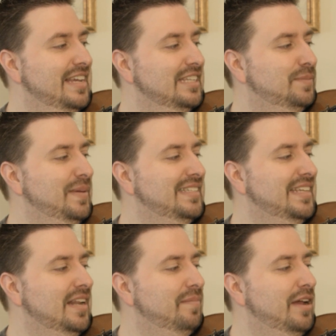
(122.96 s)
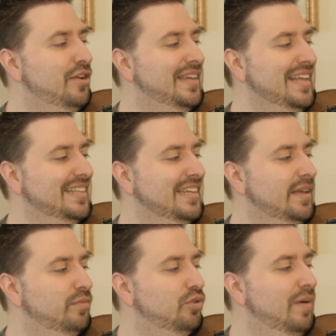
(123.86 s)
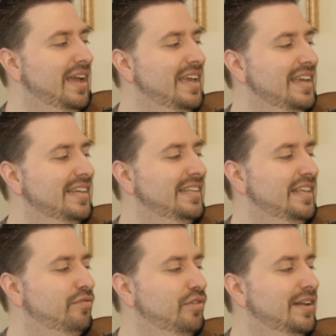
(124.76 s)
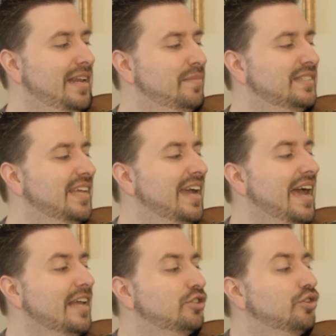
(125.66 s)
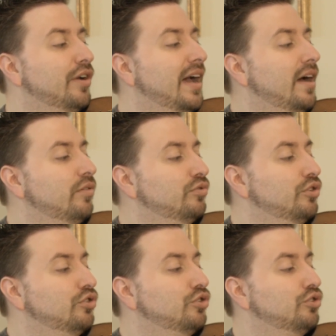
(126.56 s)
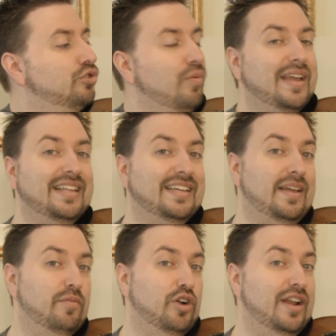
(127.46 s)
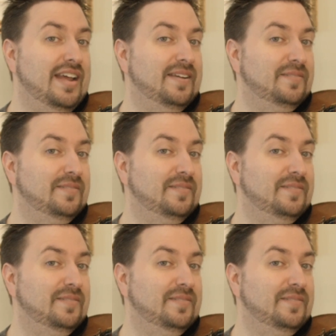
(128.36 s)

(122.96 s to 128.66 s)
spécialement le quatrième doigt qui des fois a de la misère à se rendre jusqu'au quatrième collant.